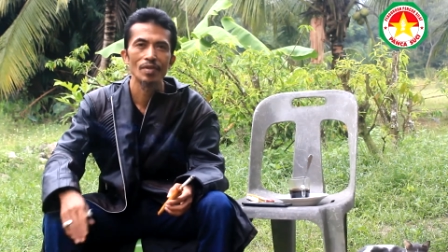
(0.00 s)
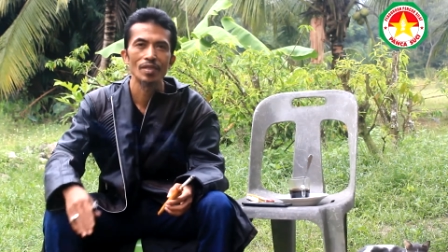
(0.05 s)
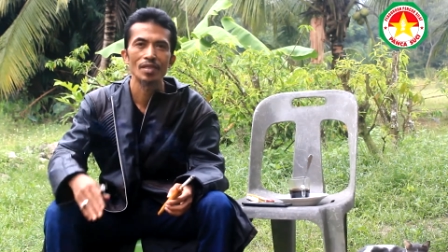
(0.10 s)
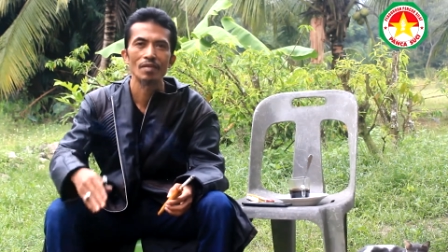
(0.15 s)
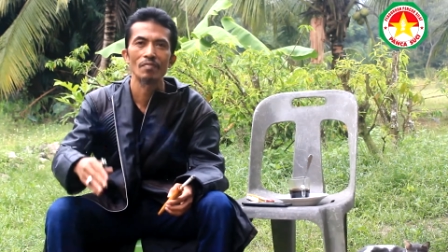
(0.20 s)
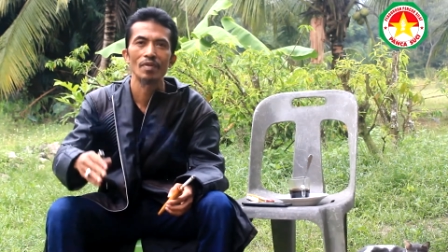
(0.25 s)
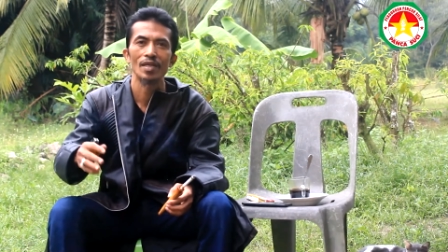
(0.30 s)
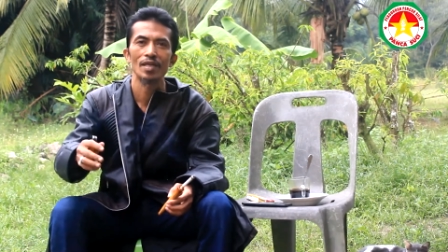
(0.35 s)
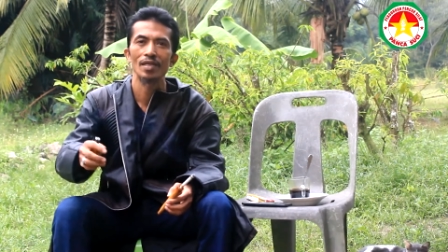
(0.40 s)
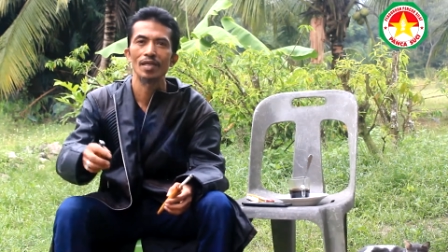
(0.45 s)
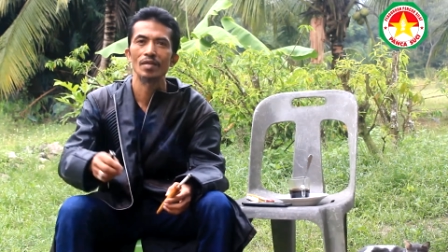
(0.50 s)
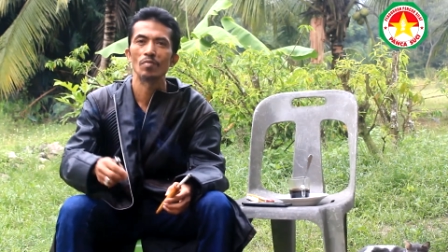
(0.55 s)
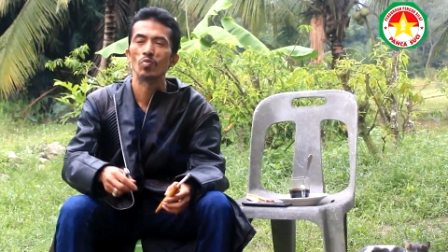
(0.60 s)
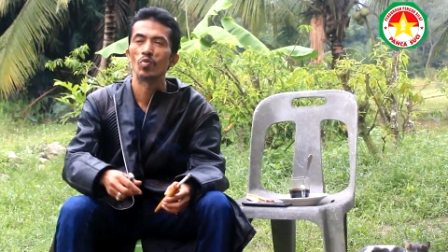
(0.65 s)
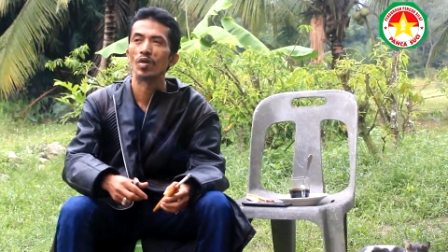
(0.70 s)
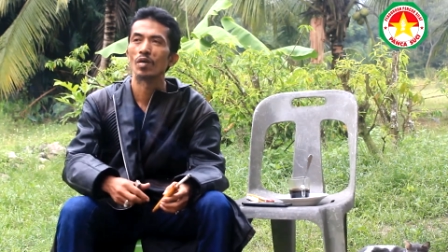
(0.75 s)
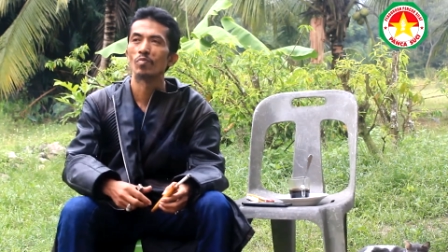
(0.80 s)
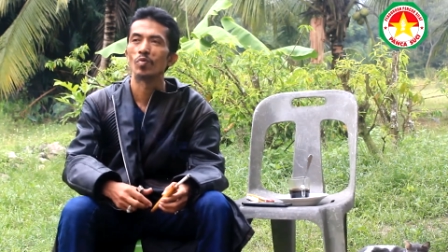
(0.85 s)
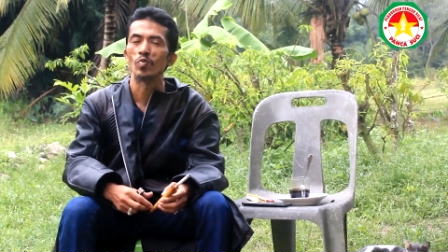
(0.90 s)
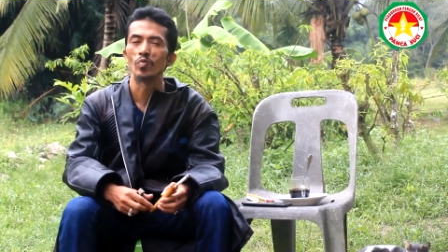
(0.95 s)
bertebaranlah ke
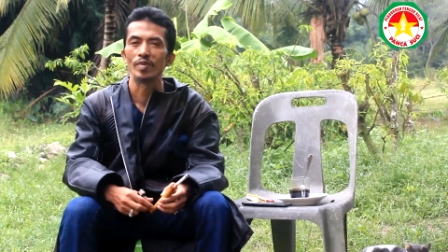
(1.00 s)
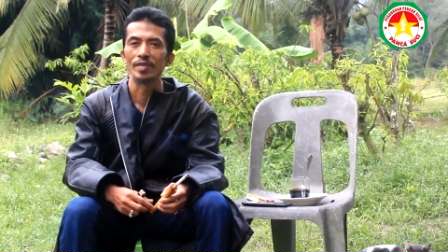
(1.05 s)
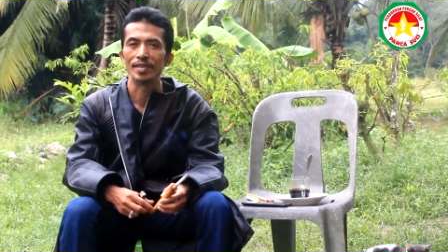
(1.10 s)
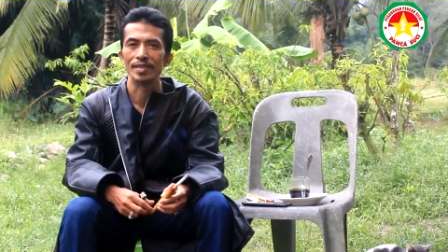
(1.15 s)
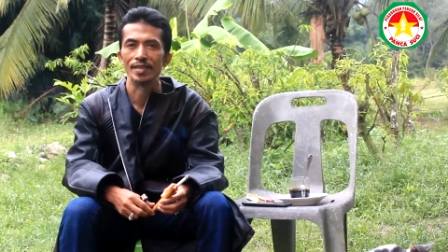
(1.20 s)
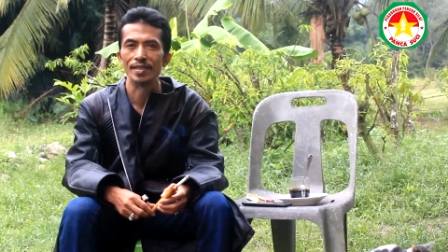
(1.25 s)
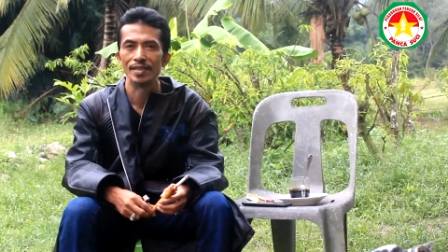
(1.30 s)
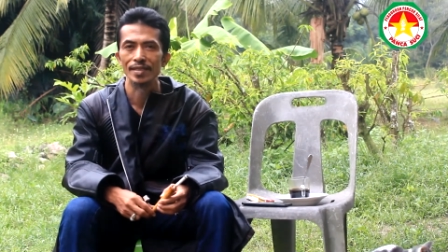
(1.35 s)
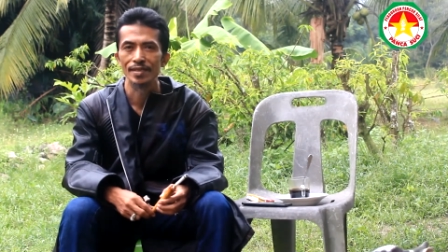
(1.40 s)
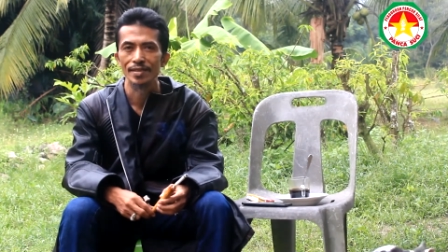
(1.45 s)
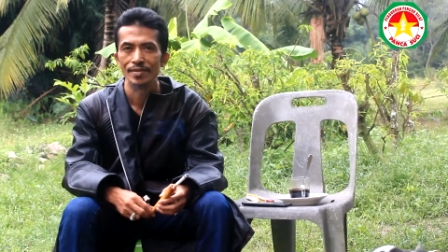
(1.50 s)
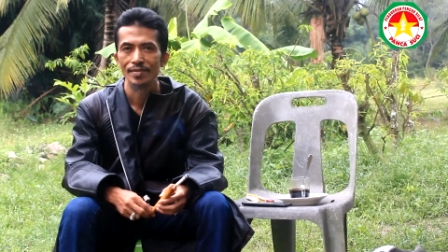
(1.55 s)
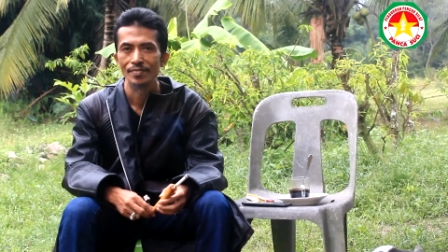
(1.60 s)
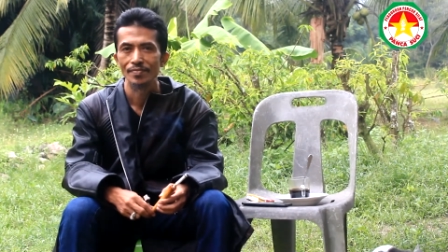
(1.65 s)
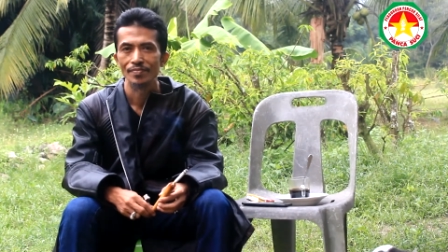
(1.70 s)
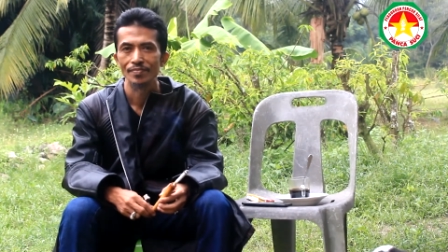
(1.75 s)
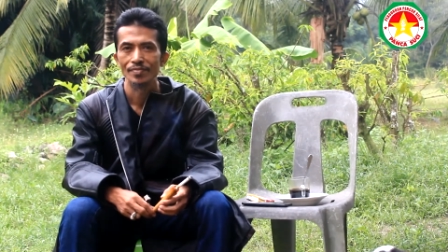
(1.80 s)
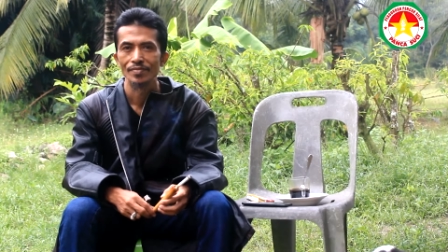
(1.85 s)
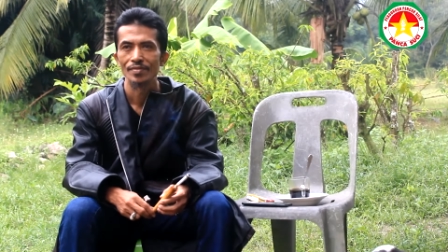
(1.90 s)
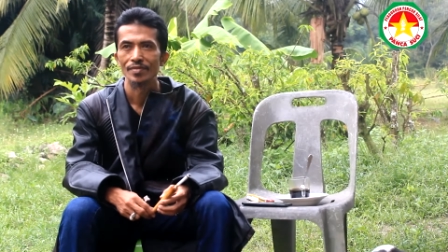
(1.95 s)
muka bumi ini
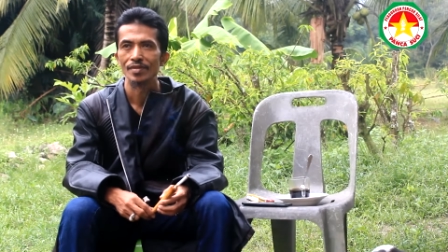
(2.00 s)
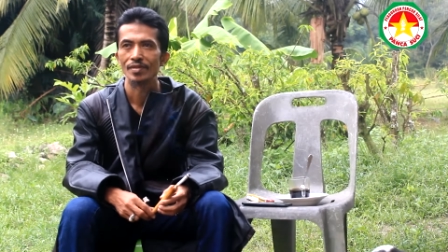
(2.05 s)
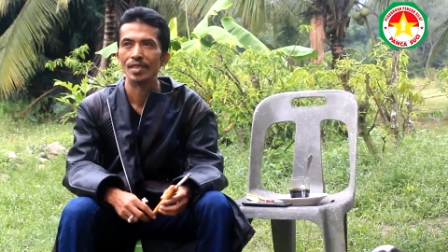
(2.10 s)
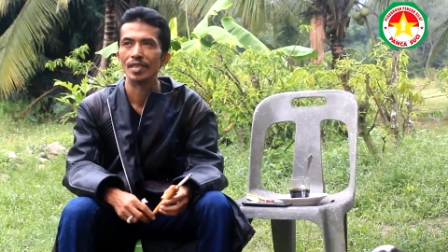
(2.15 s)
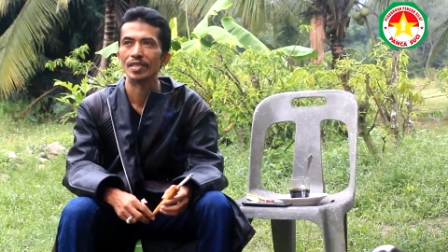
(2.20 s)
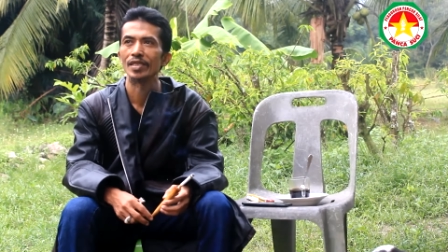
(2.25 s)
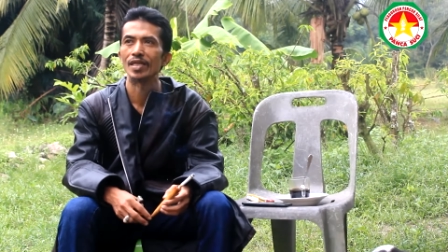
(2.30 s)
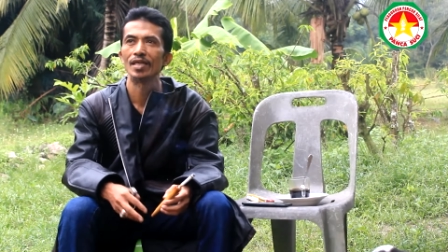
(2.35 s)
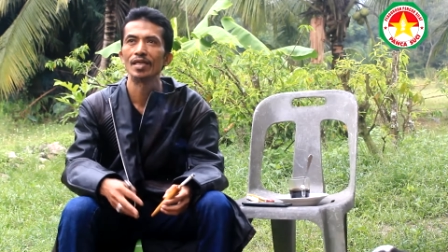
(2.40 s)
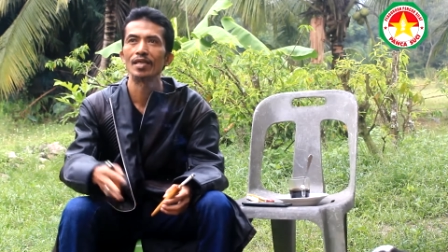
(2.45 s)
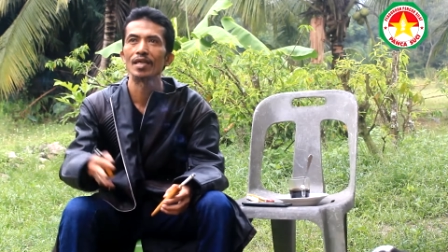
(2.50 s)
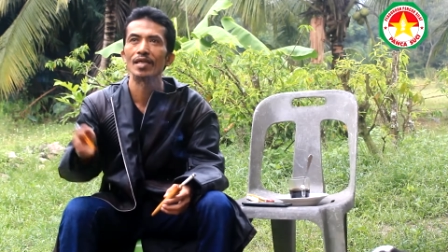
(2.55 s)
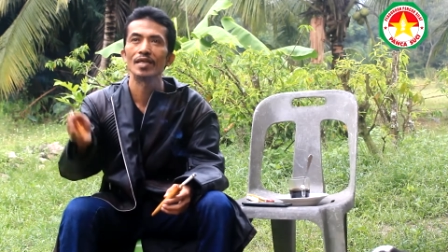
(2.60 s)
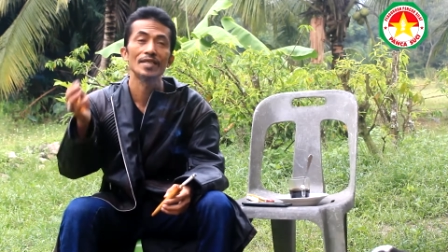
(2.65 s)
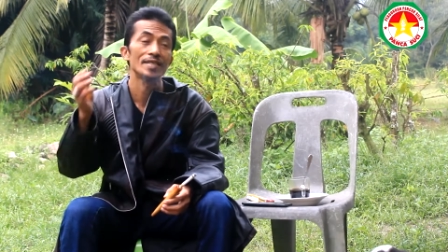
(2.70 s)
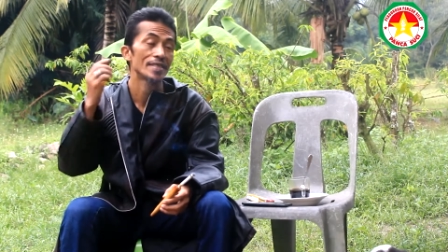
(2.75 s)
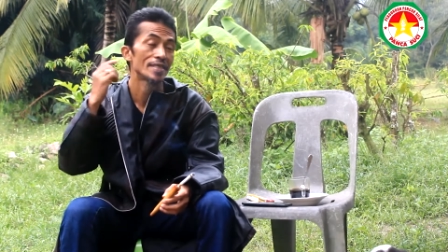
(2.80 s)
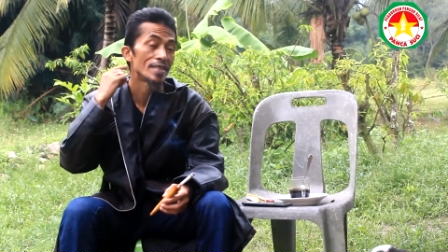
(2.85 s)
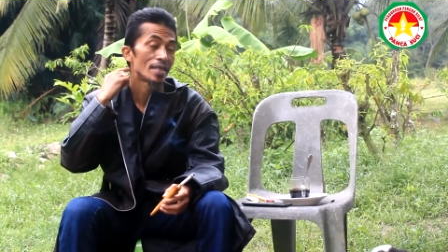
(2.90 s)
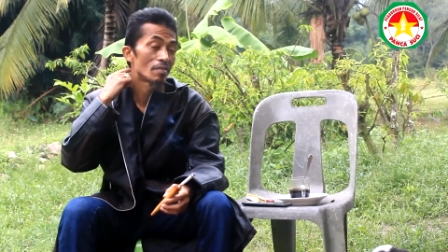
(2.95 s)
dan carilah
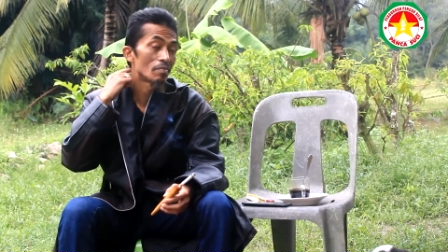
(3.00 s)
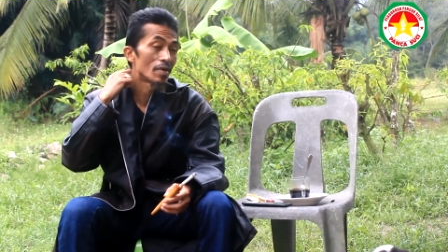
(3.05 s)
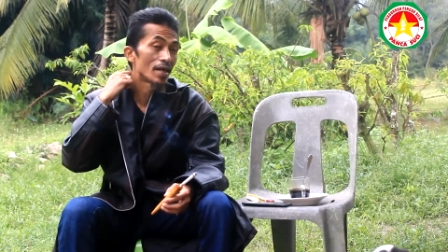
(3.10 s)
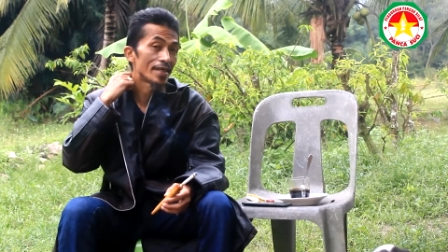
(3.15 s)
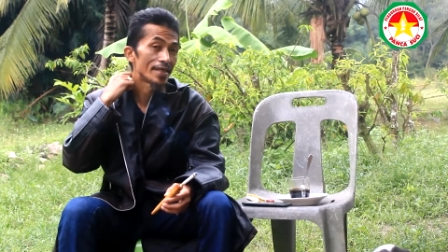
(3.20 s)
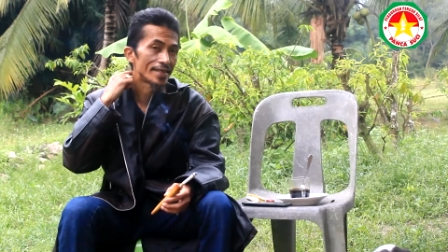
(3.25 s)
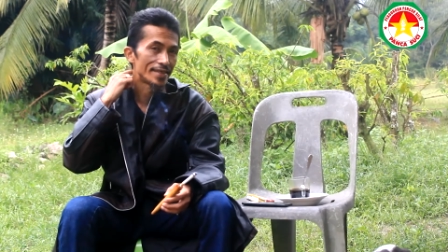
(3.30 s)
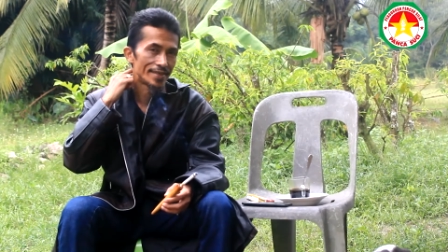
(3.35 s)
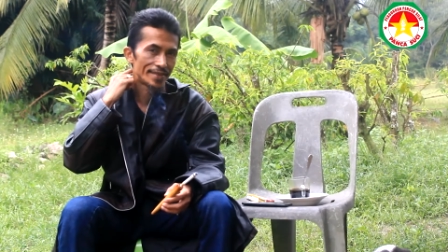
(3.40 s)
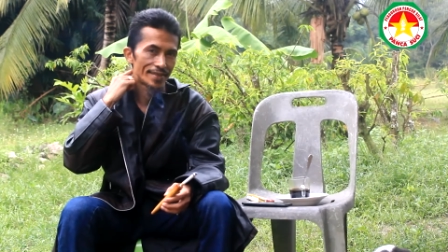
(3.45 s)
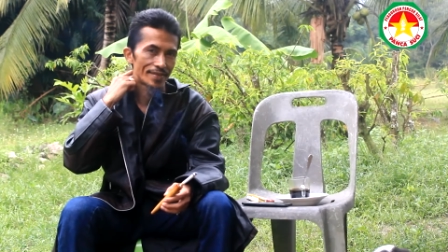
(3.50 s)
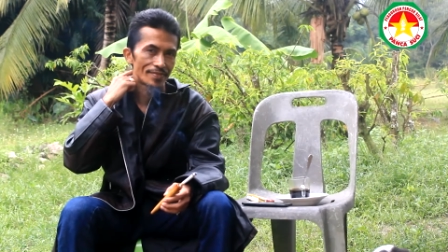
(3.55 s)
rezeki yang baik